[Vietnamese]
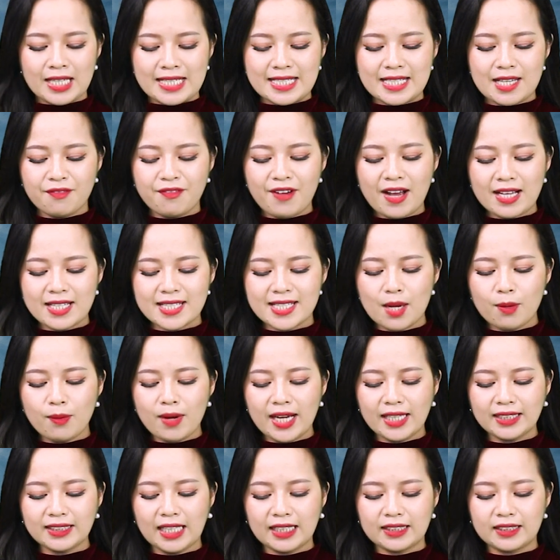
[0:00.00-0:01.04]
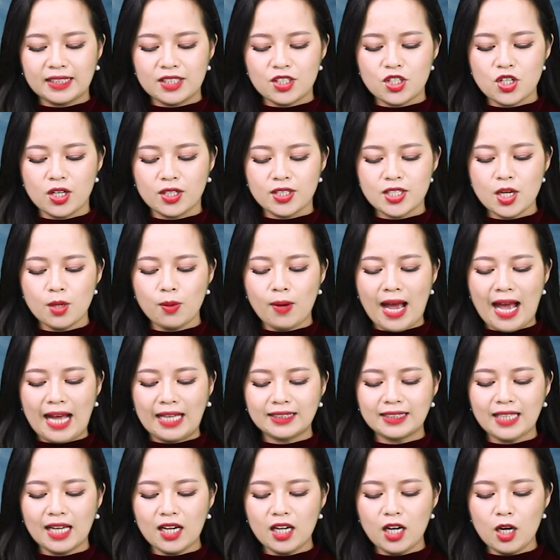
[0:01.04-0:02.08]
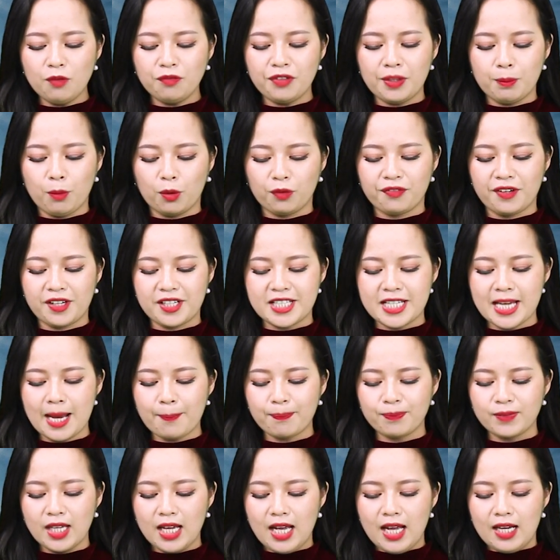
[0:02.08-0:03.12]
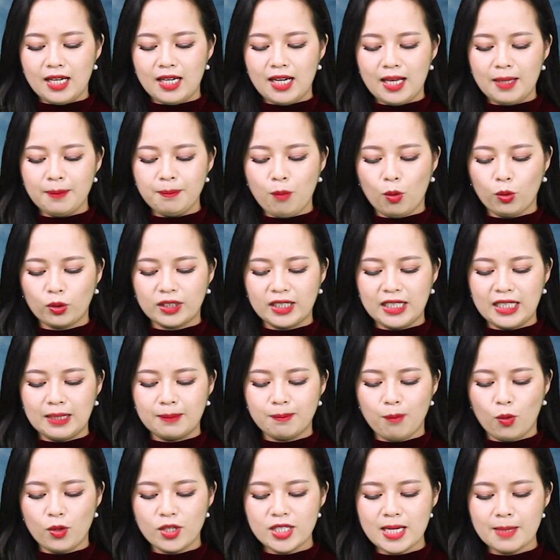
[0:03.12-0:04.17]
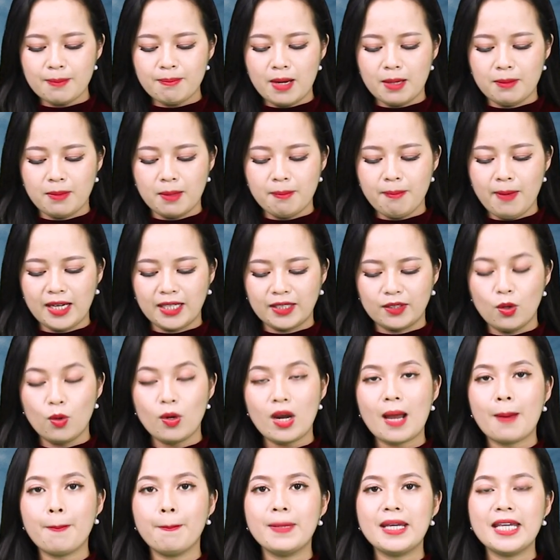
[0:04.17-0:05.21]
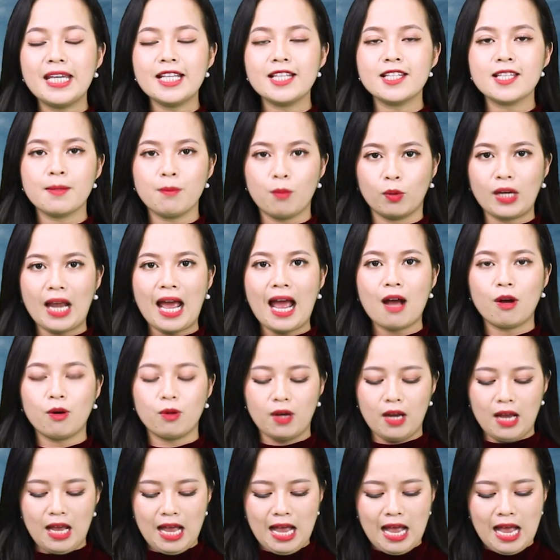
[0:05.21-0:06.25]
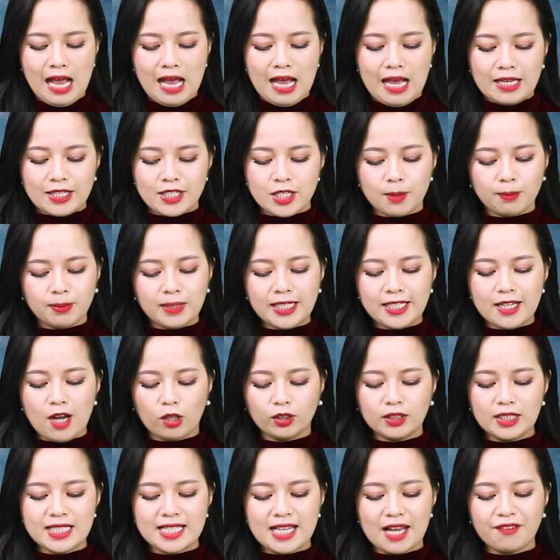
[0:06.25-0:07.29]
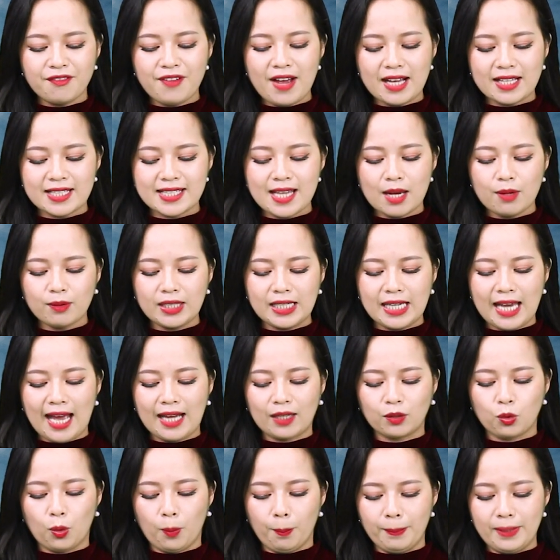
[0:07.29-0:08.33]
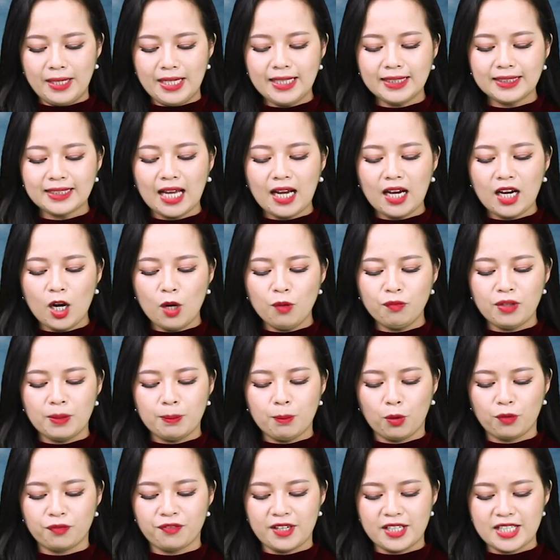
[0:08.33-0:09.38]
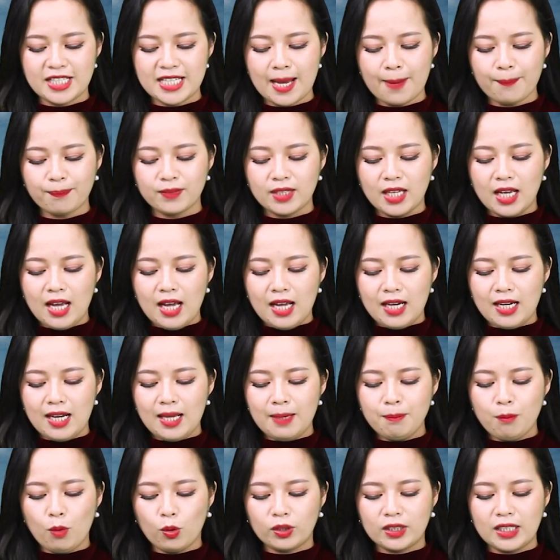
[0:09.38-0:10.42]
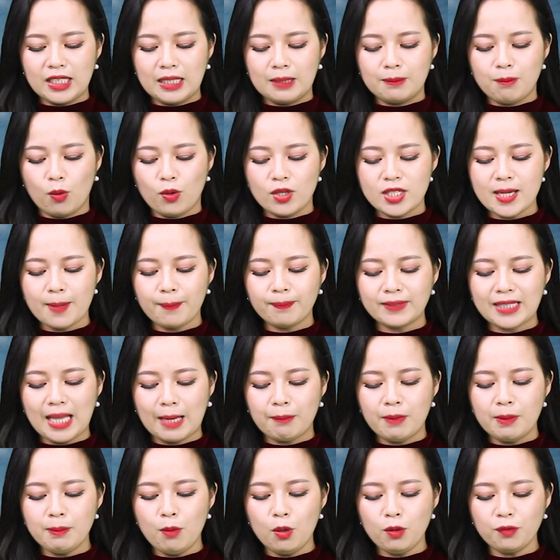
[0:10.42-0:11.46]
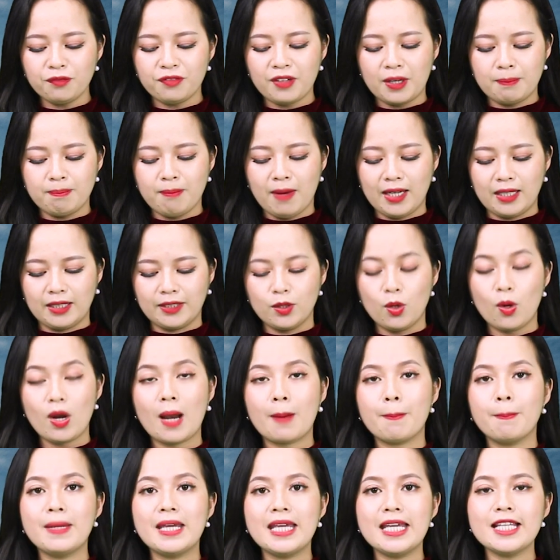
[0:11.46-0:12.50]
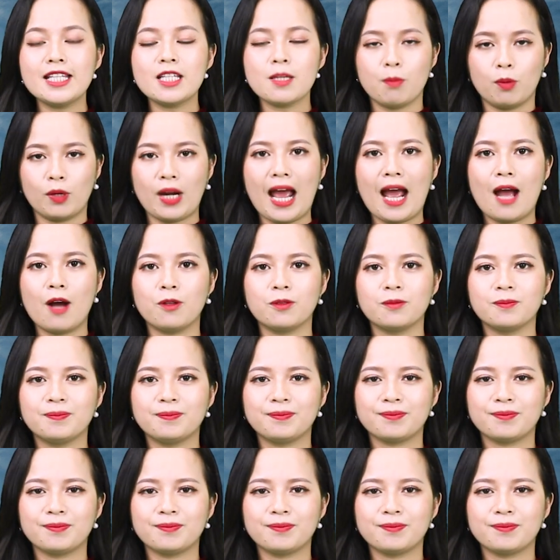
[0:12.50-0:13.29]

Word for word: Giá vàng giao ngay tại thị trường châu Á tăng 0,1% lên 1.477 đô la Mỹ trên một ao. Trong khi đó thì giá vàng giao kỳ hạn của Mỹ tăng 0,1% lên 1.481,7 đô la Mỹ trên một ao.